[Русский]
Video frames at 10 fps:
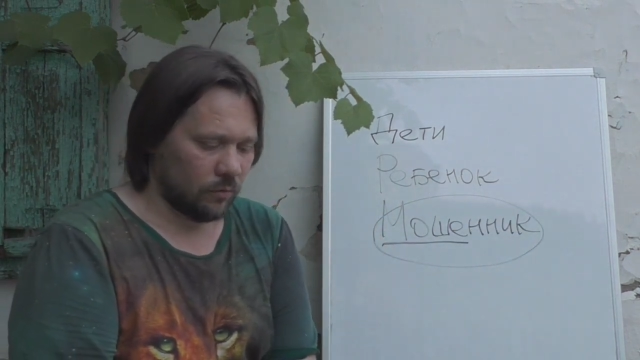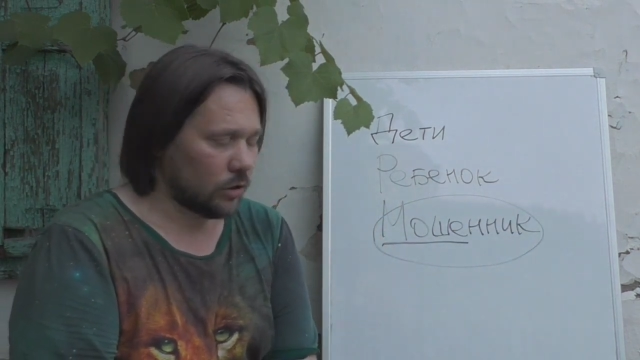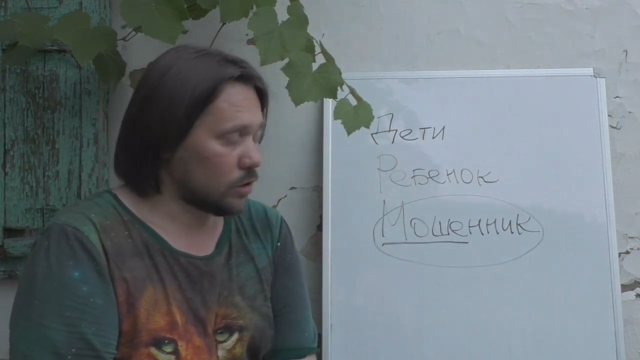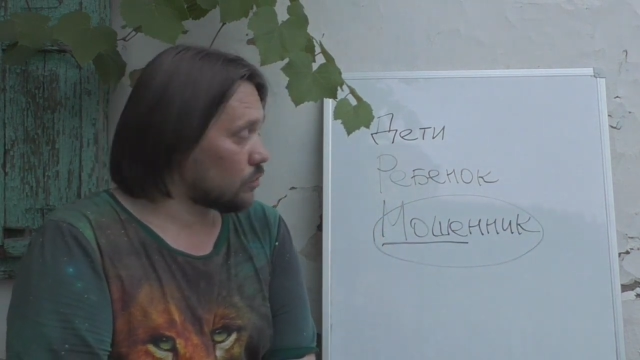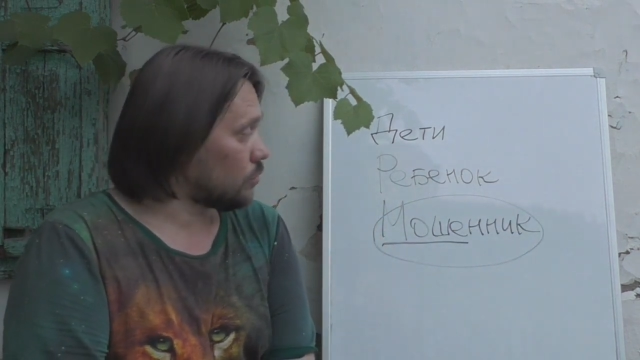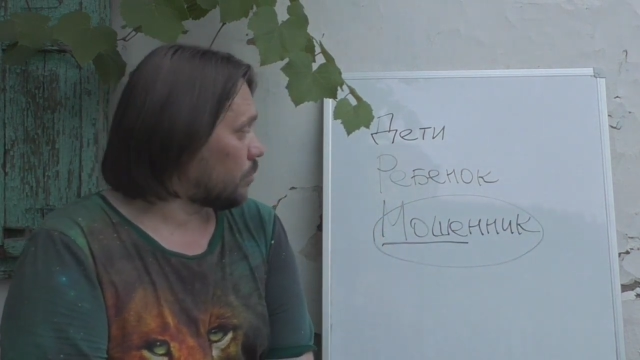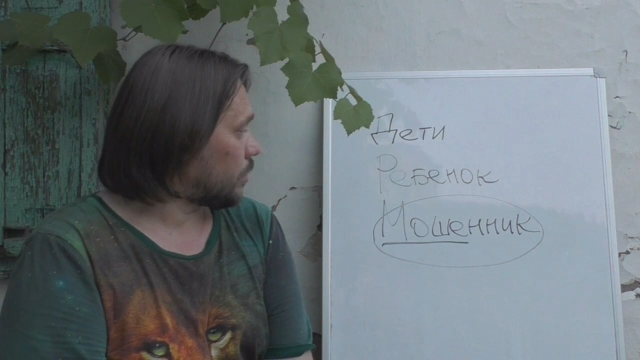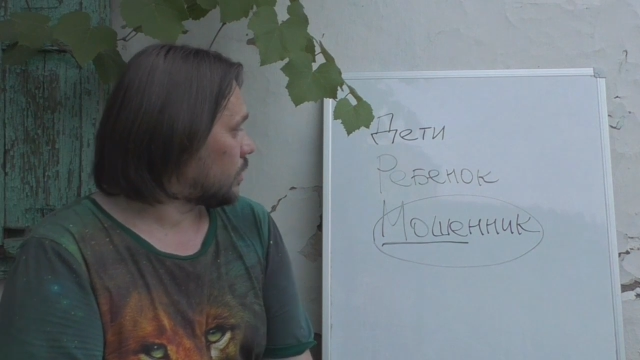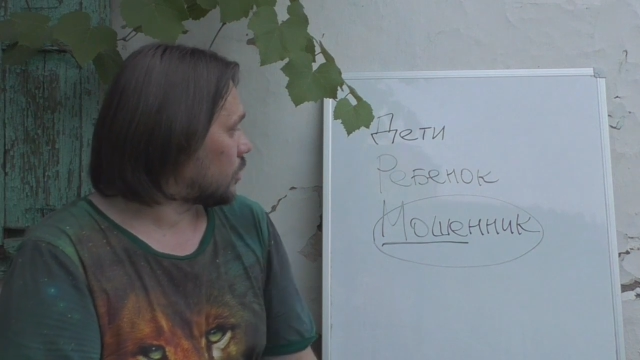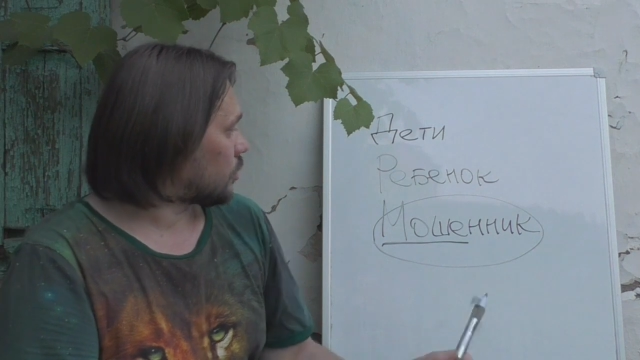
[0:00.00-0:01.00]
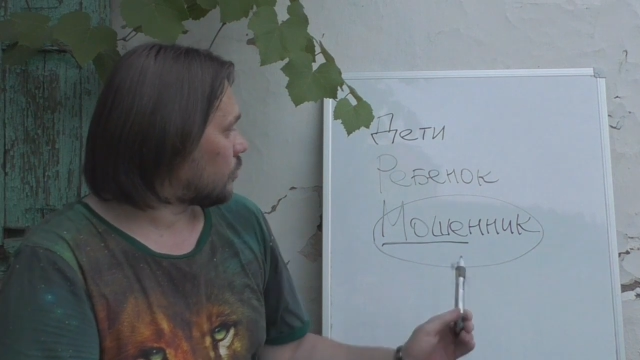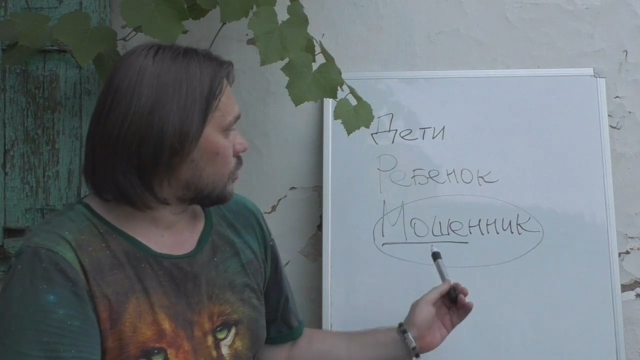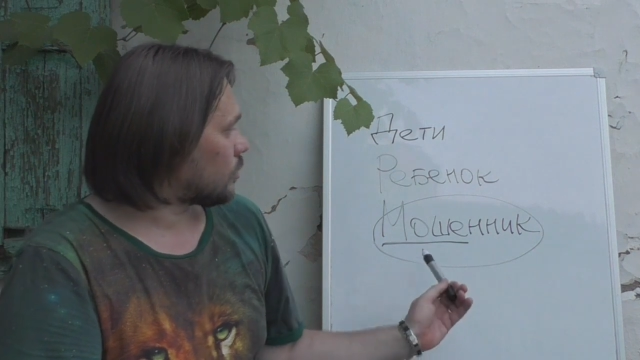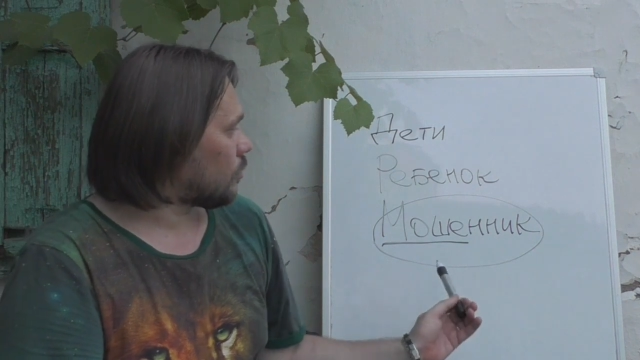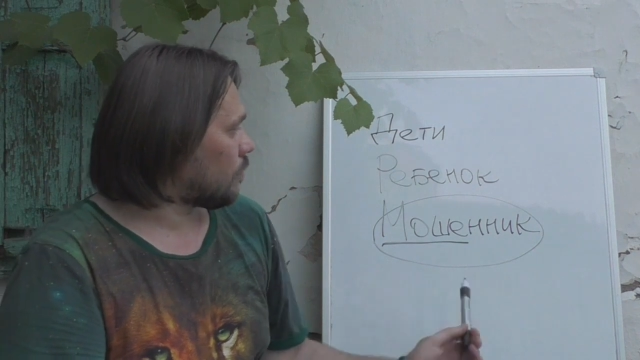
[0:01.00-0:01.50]
Вот отсюда
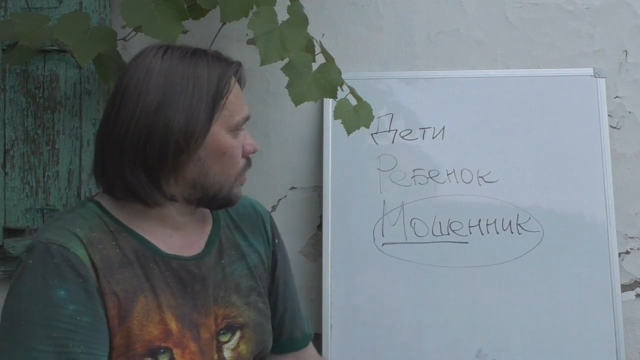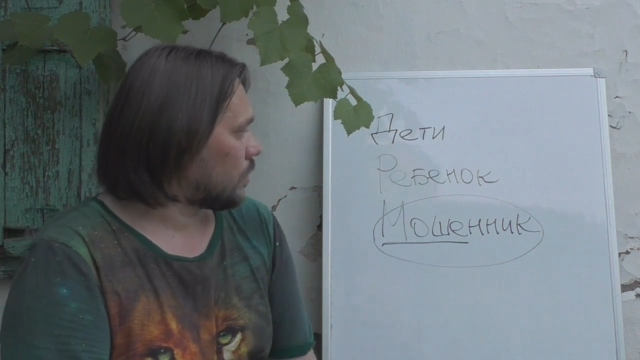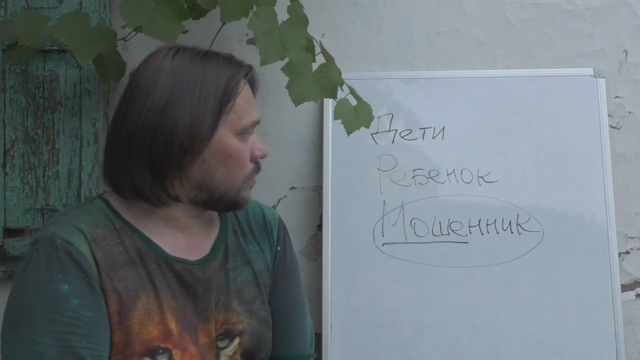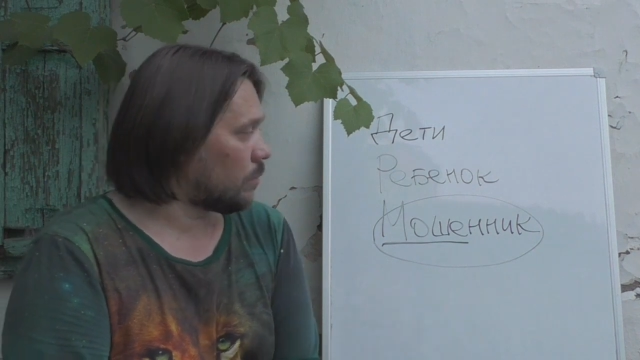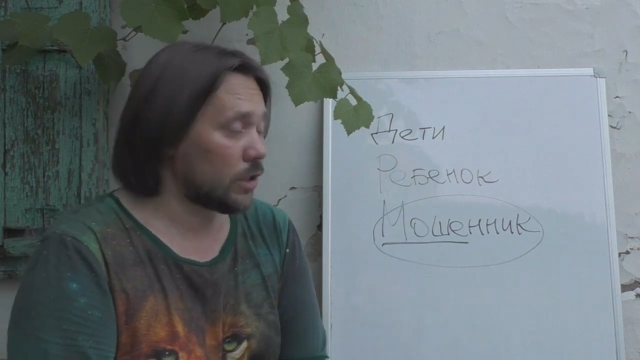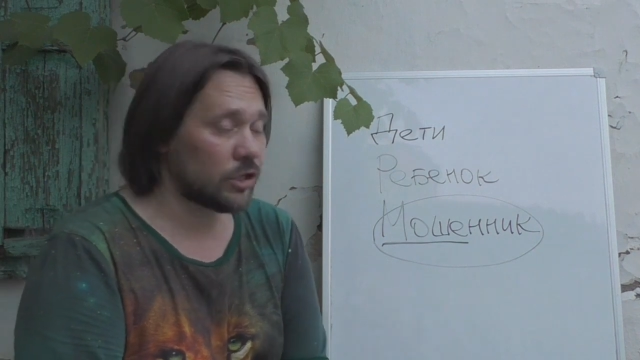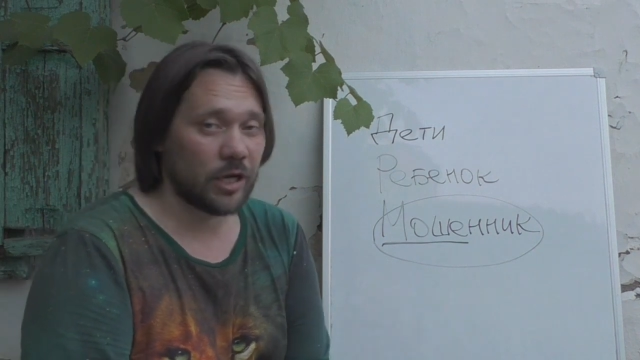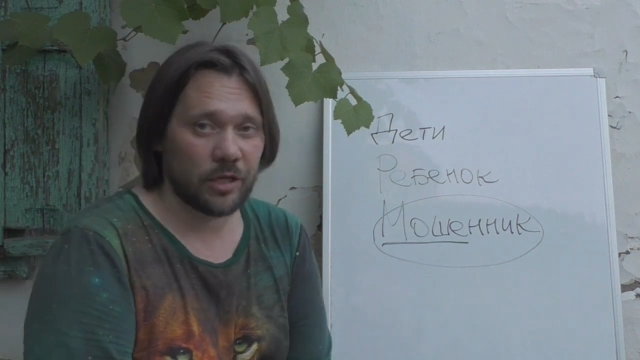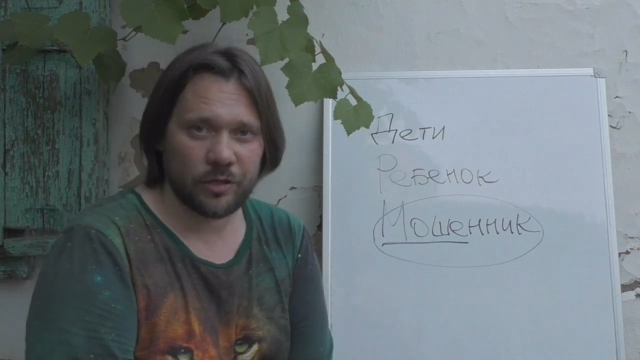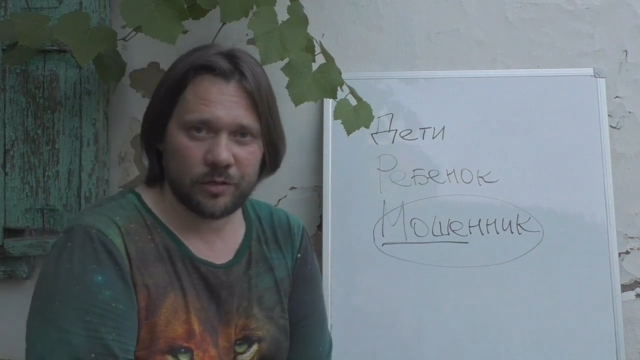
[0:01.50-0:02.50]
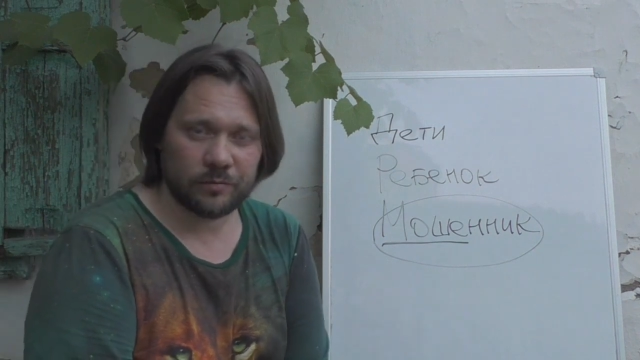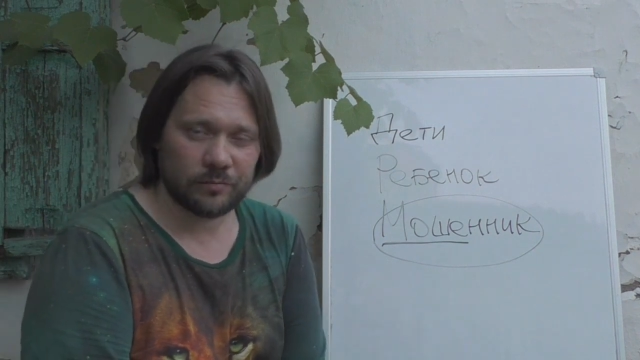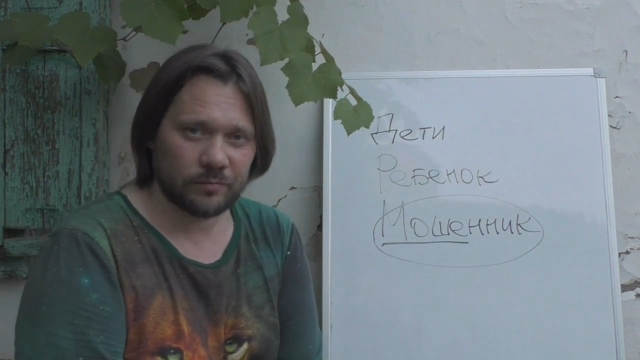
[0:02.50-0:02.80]
произошло слово «мошенник»